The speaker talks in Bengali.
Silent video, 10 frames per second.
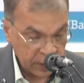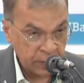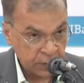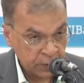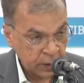এই
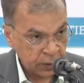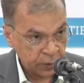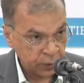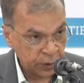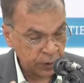
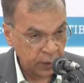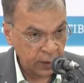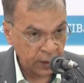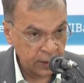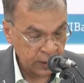
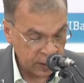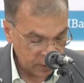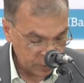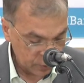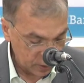সুশাসনের ঘাটতিকে
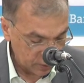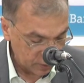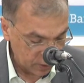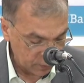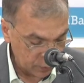আরও
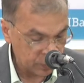জটিলতর এবং